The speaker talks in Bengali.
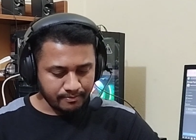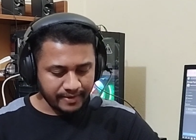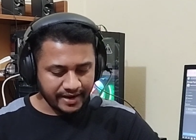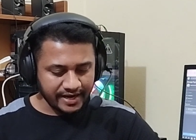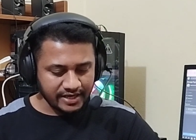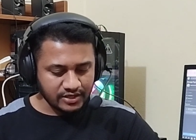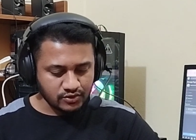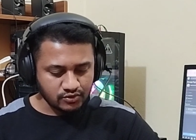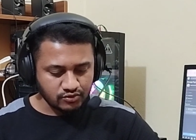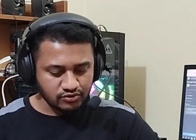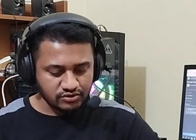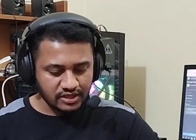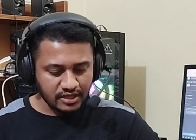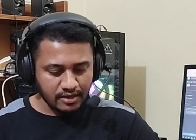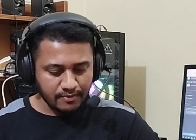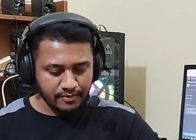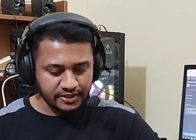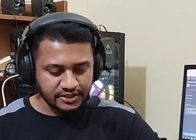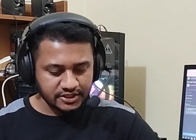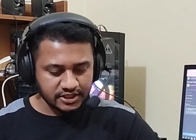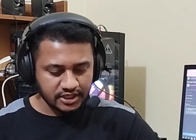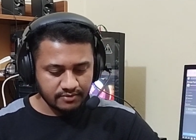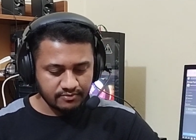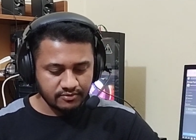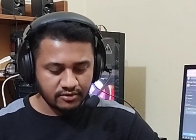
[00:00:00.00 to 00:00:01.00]
পার্ট টুতে
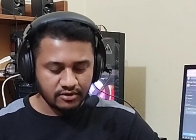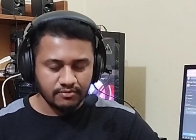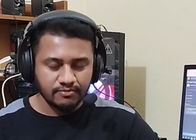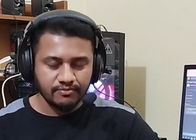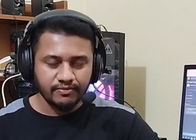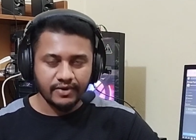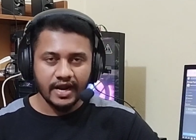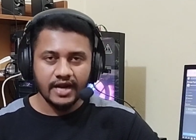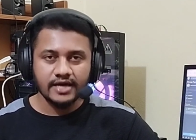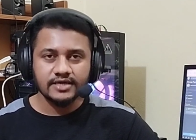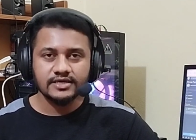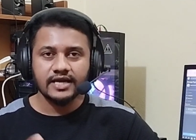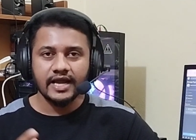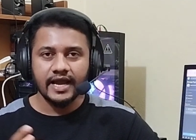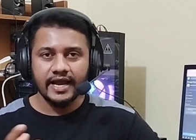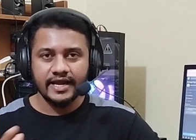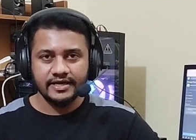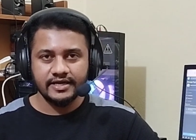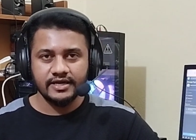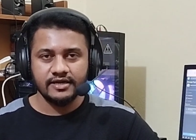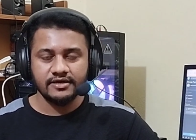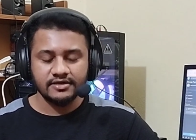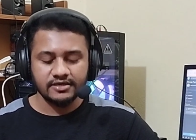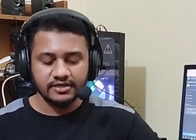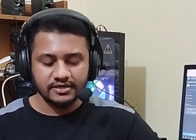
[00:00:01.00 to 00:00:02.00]
আমরা শিখবো ব্র্যান্ড
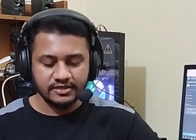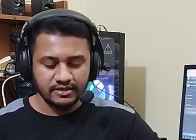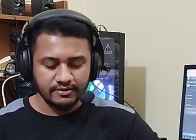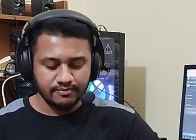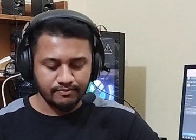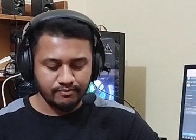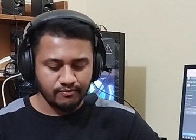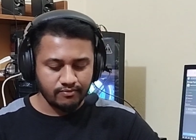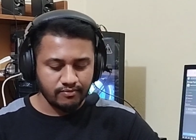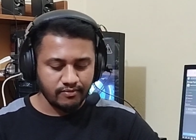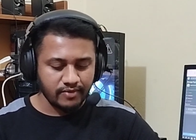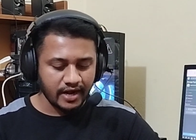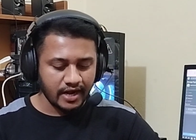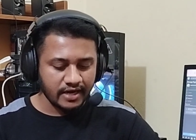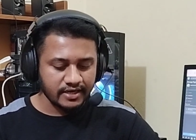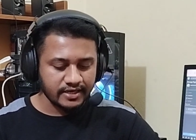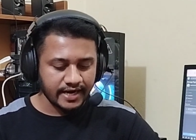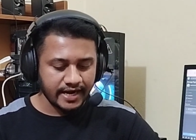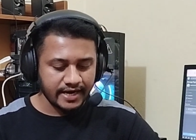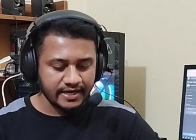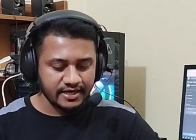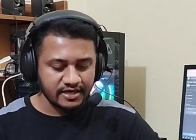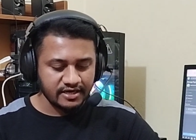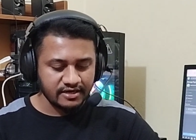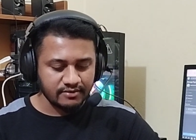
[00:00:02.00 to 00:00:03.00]
আইডেন্টিটি ব্র্যান্ড
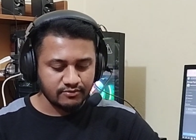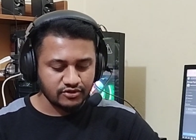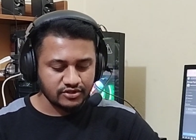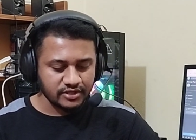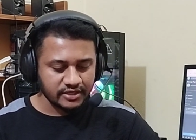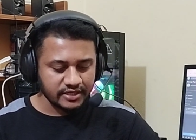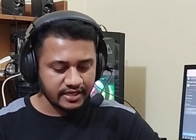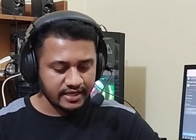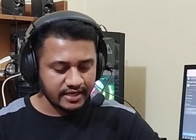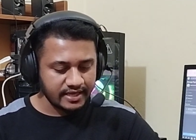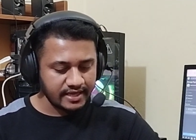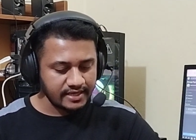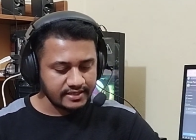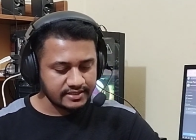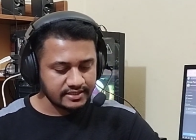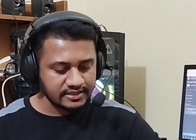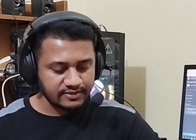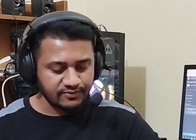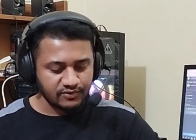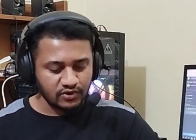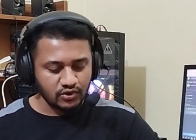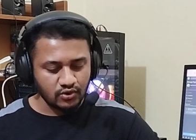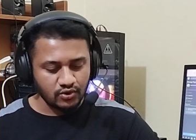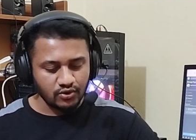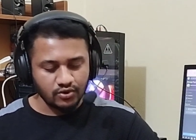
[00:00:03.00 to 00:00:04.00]
আইডেন্টিটির মধ্যে কী কী আছে
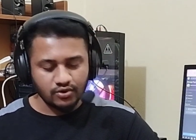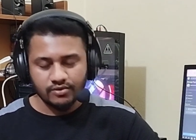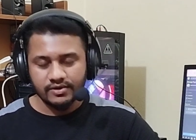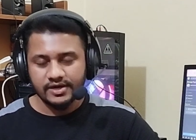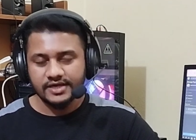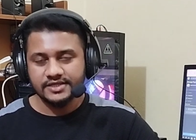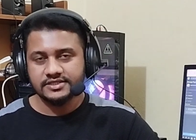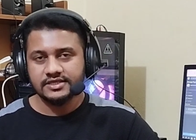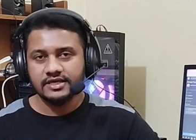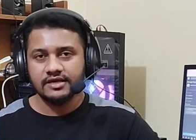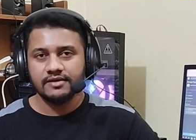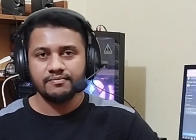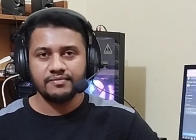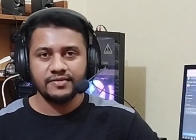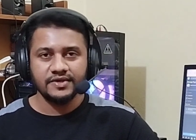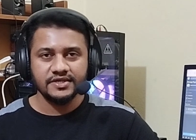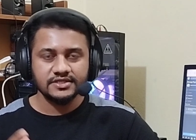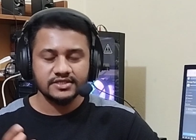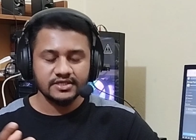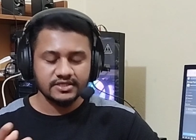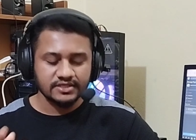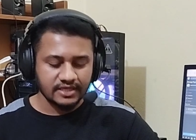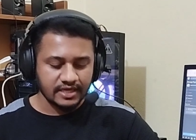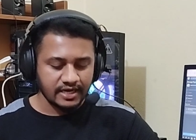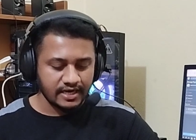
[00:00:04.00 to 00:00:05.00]
যেমন লোগো আছে
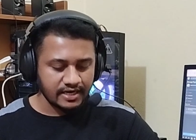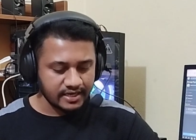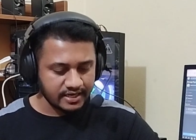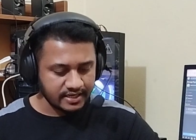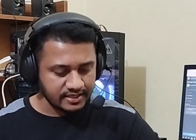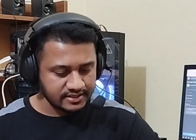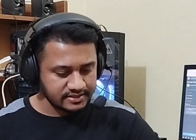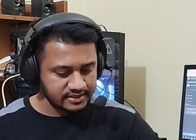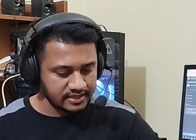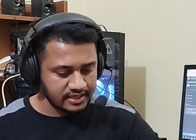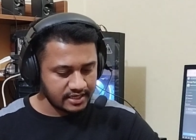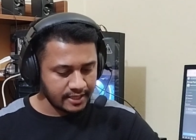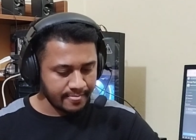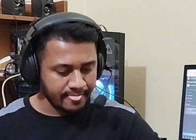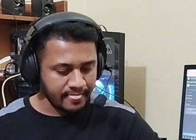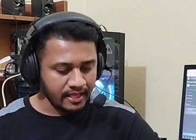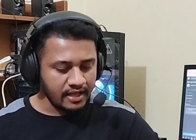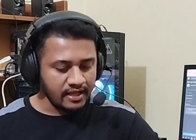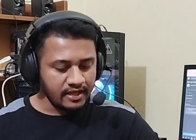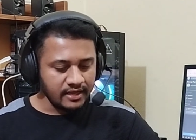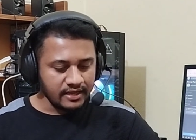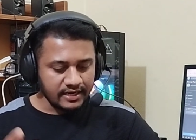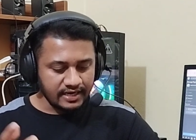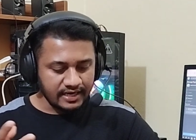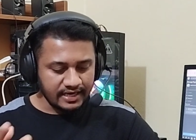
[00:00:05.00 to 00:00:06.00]
বিজনেস কার্ড আছে
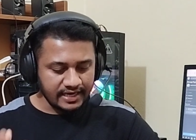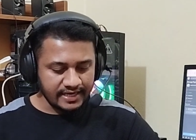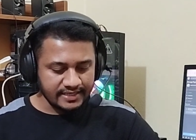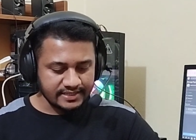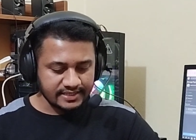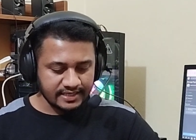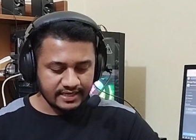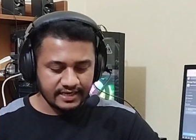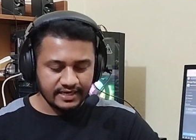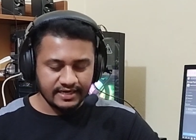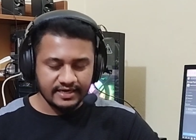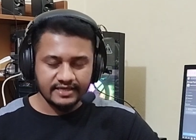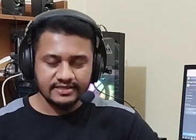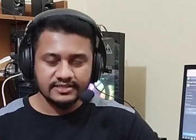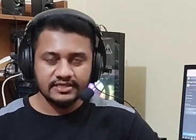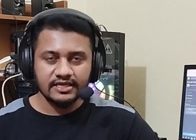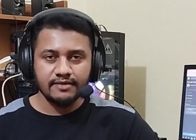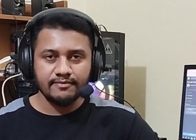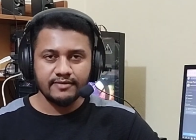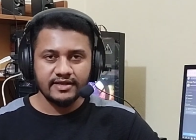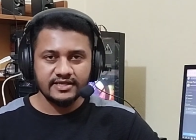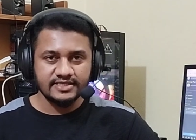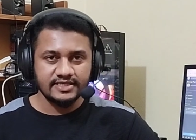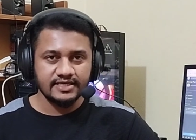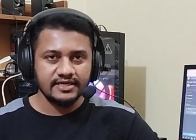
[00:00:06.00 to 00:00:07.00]
লেটার হেড আছে
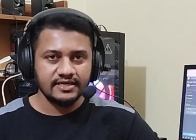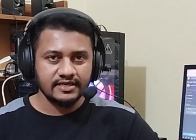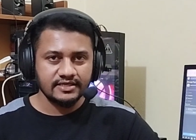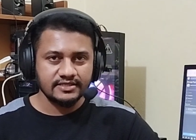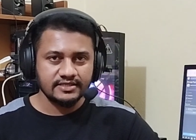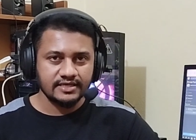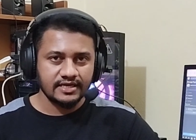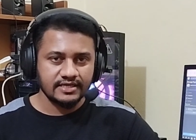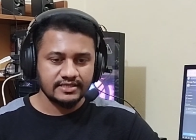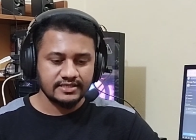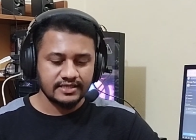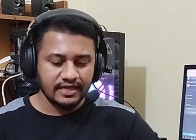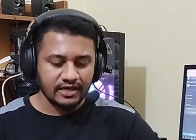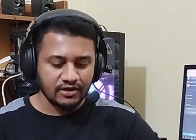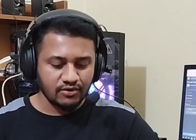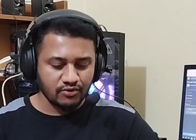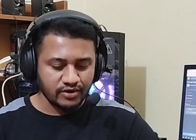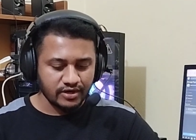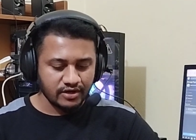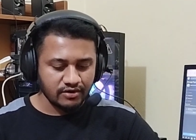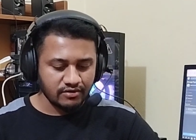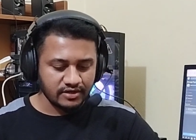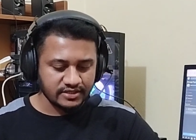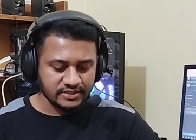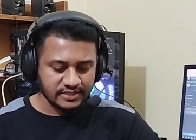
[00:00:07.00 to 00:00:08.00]
ইমেজ সিগনেচার আছে আর
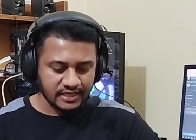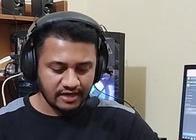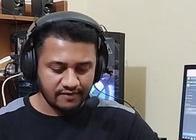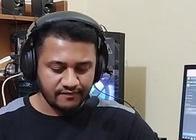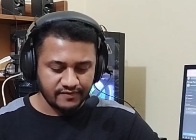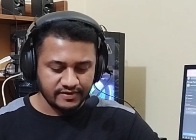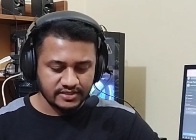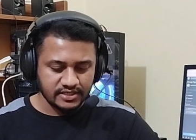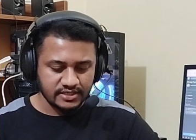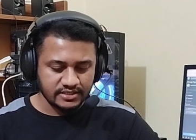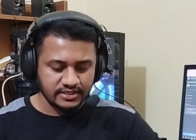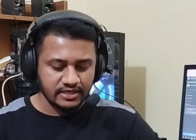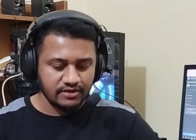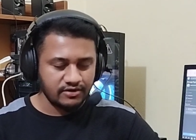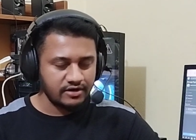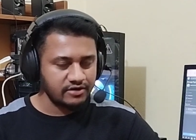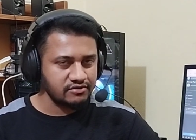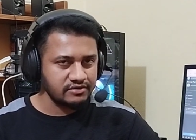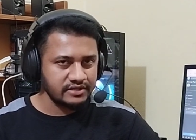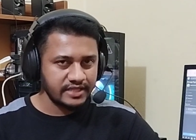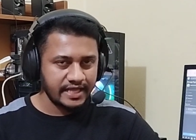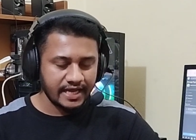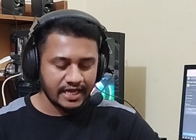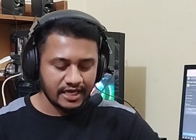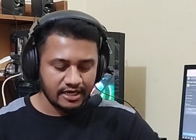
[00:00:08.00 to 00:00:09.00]
অনেকগুলো সার্ভিস আছে এগুলো
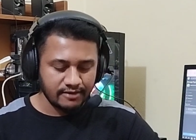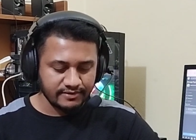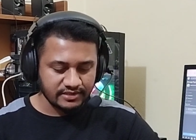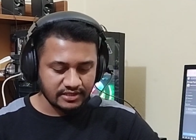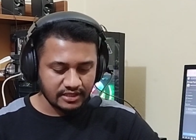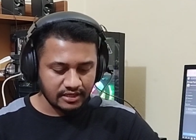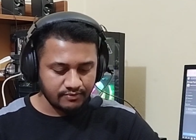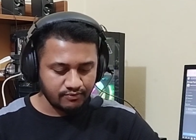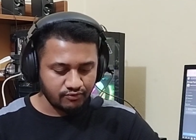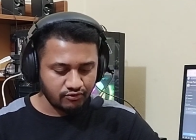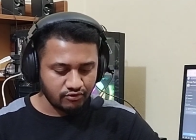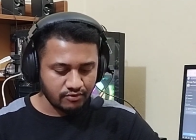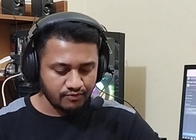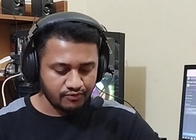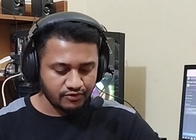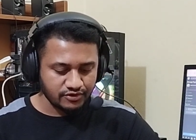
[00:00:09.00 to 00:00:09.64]
একটু দেখে নেবেন তাহলে পুরো